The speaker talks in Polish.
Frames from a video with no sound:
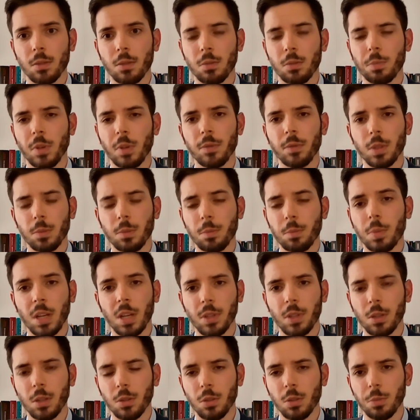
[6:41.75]
No, pewnych
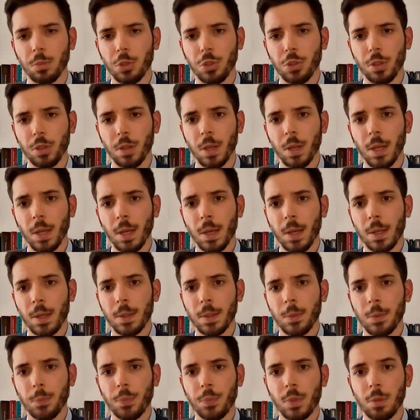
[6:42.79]
praw ekonomii się
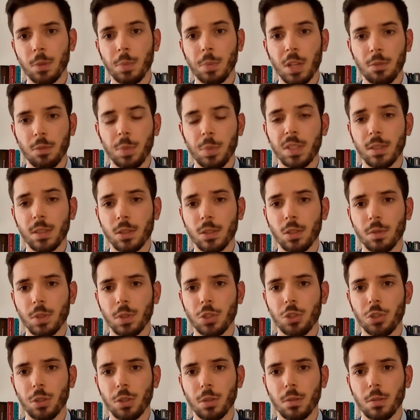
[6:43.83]
i praw biznesowych
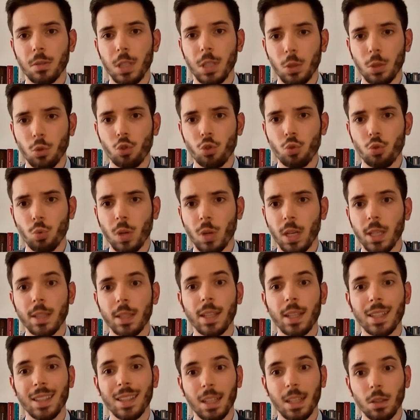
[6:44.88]
się nie oszuka,
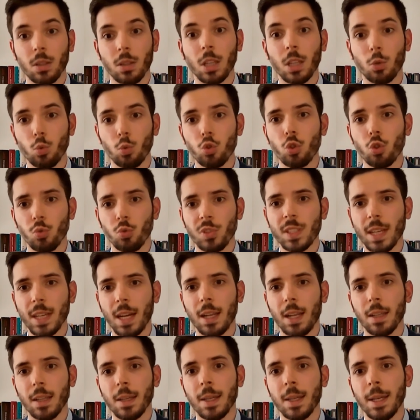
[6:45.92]
jednak na, na dużą
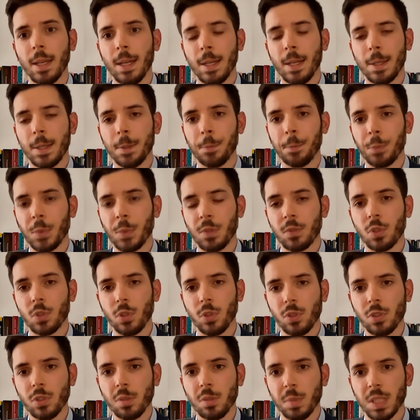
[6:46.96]
skalę te
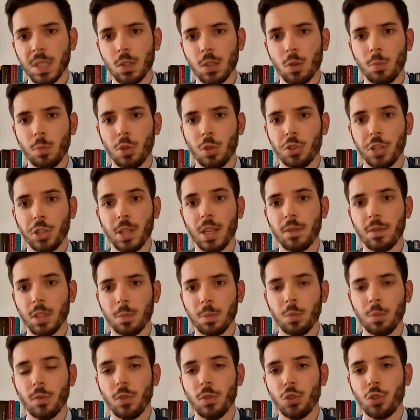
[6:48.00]
wzrosty bezrobocia
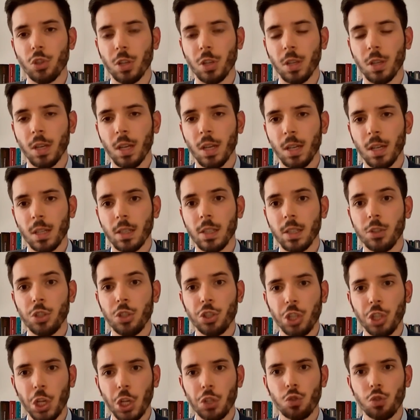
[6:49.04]
nawet powyżej
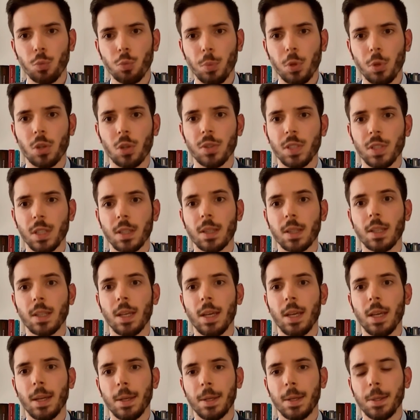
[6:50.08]
10%
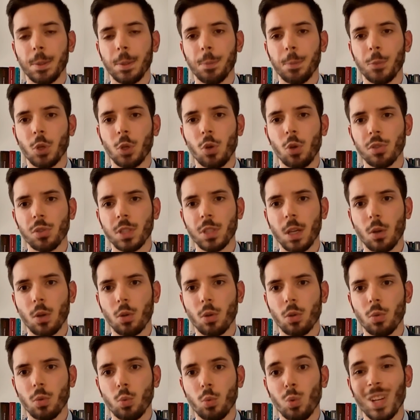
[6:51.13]
E, do końca
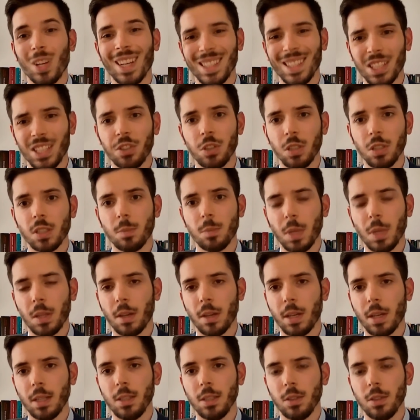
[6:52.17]
roku raczej się nie
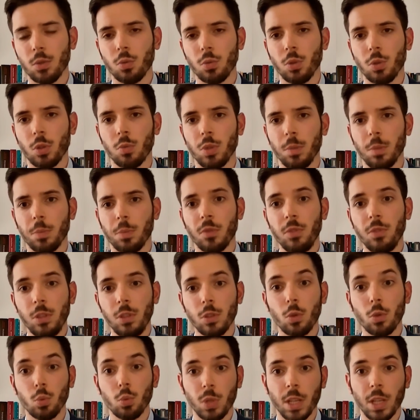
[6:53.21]
zmaterializują i
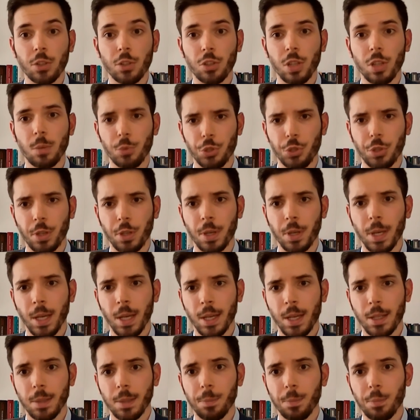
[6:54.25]
powinno udać nam się
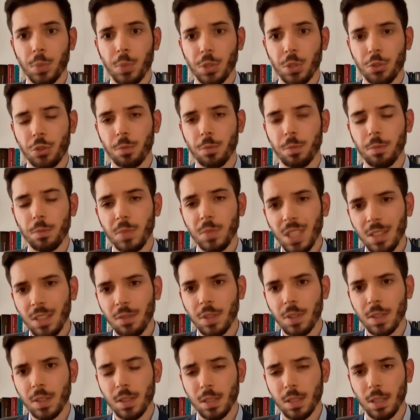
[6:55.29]
e, być mniej
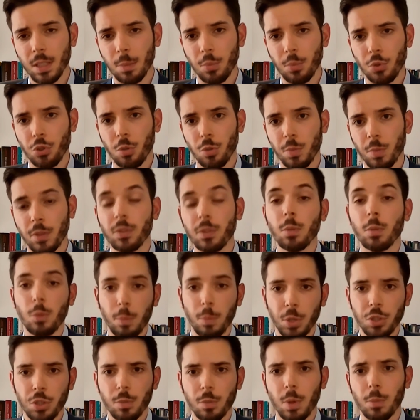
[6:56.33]
więcej na poziomie. W tym
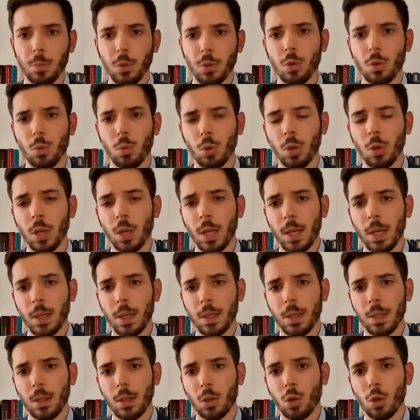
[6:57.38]
momencie mamy około,
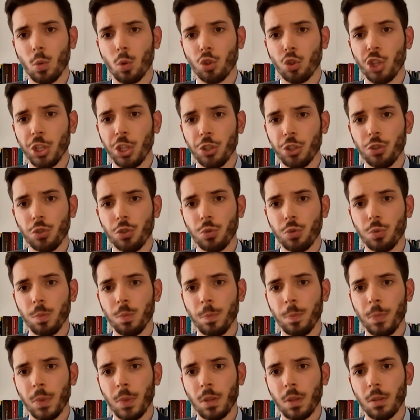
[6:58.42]
e, około 6
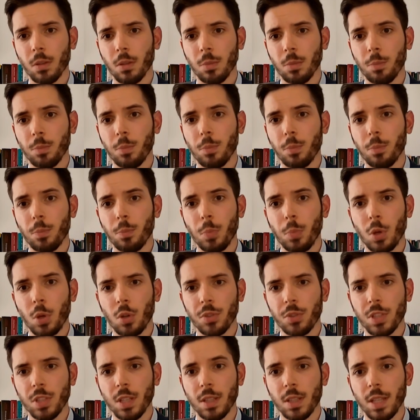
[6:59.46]

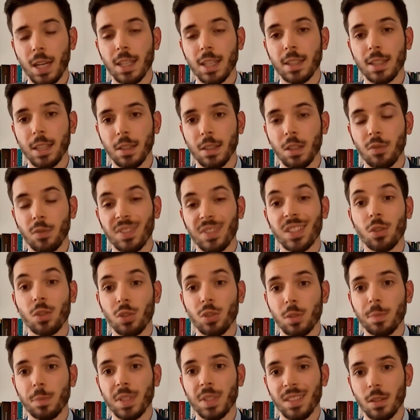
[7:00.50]
procent, ale ten
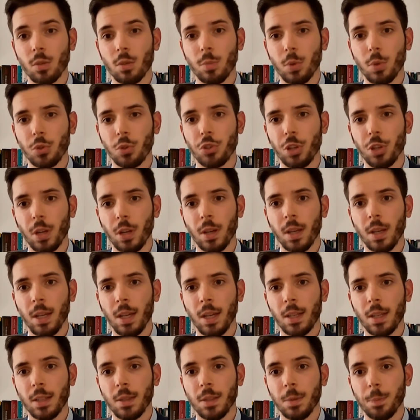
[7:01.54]
wzrost bezrobocia
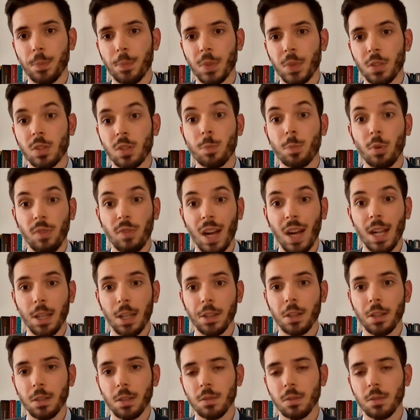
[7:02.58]
spowalnia.